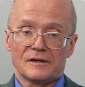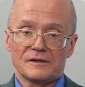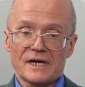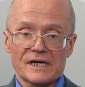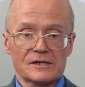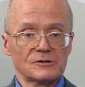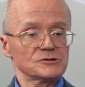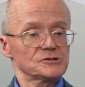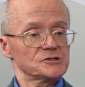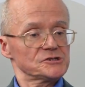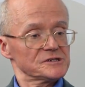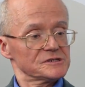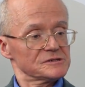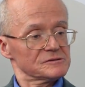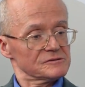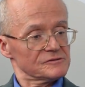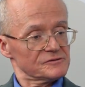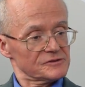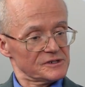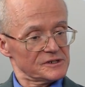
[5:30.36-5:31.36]
jakoś
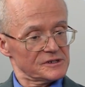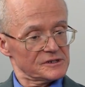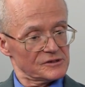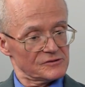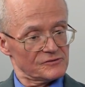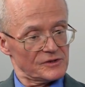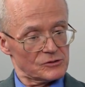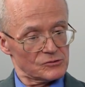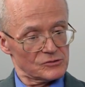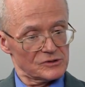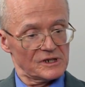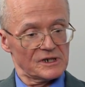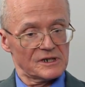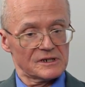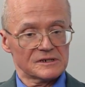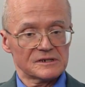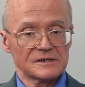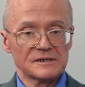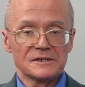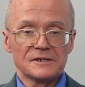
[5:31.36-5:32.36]
się w tych
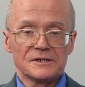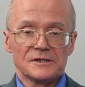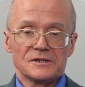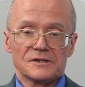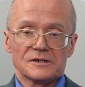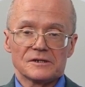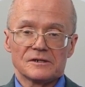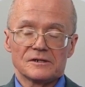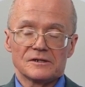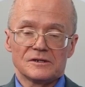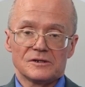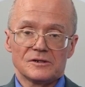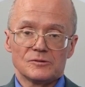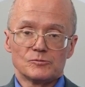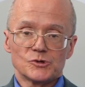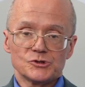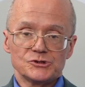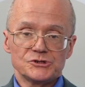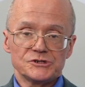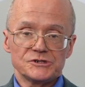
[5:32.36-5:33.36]
warunkach e,
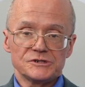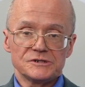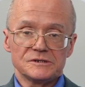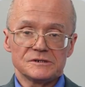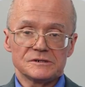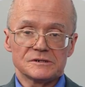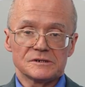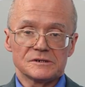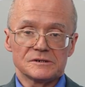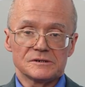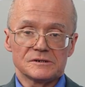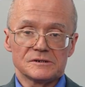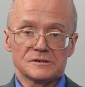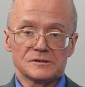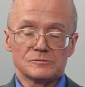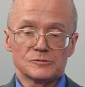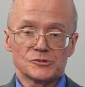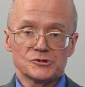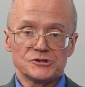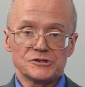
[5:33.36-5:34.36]
musi,
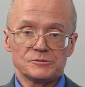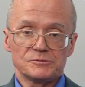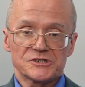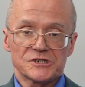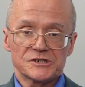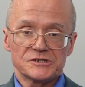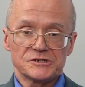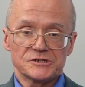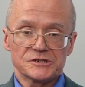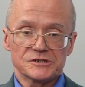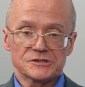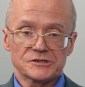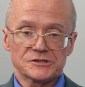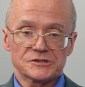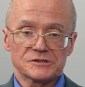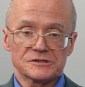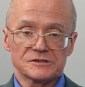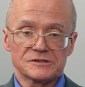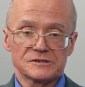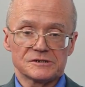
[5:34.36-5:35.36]
musi
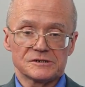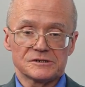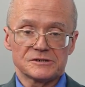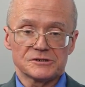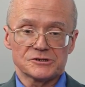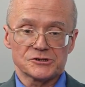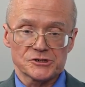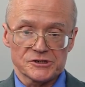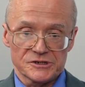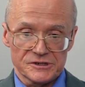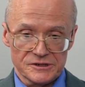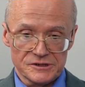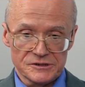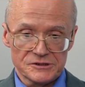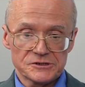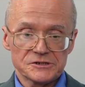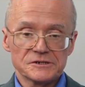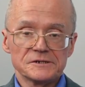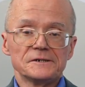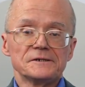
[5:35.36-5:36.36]
przecież
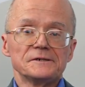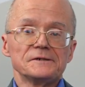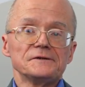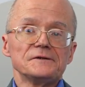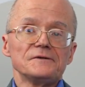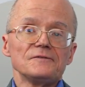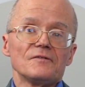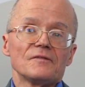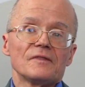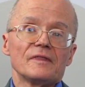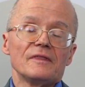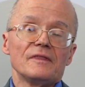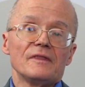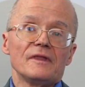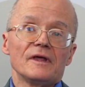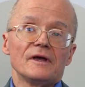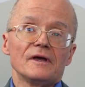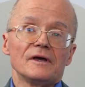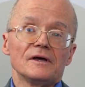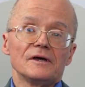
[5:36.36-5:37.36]
żyć
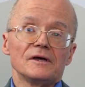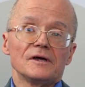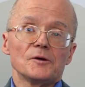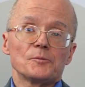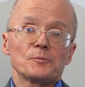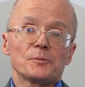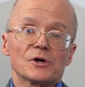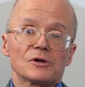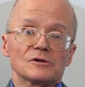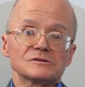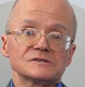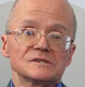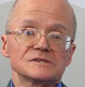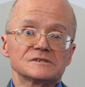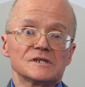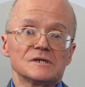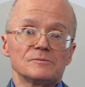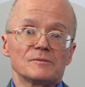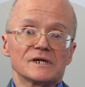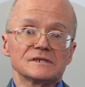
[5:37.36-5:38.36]

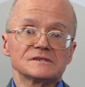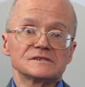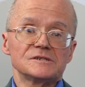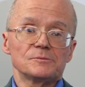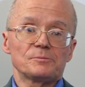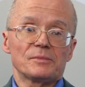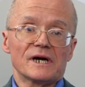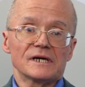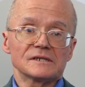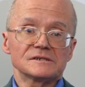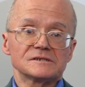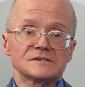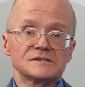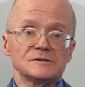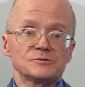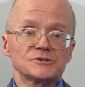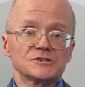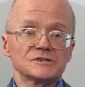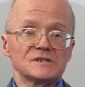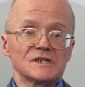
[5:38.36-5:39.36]
proces
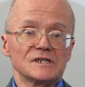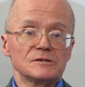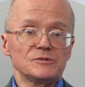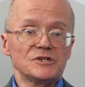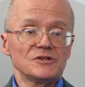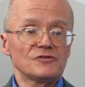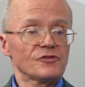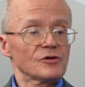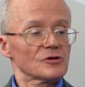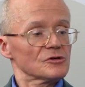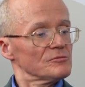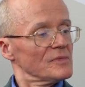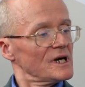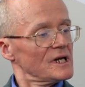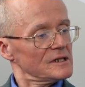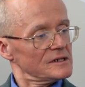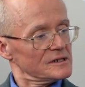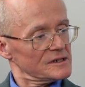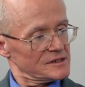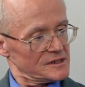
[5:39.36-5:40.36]
emancypacji, przynajmniej
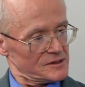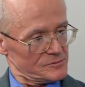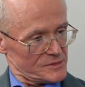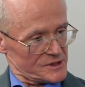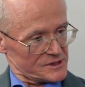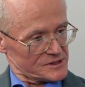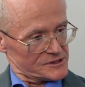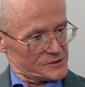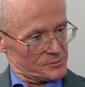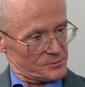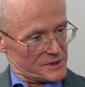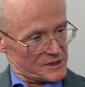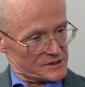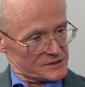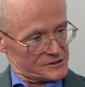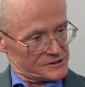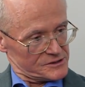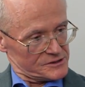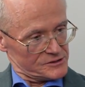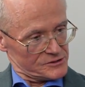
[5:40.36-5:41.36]
formalnej
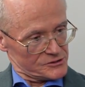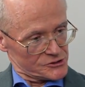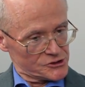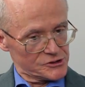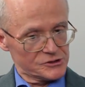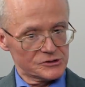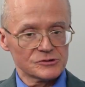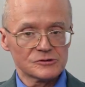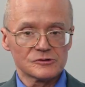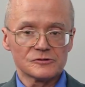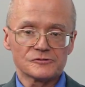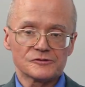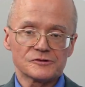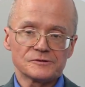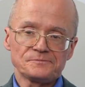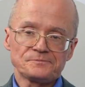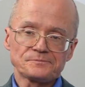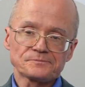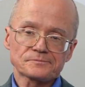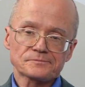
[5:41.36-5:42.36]
emancypacji
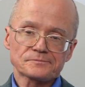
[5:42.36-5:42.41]
Żydów,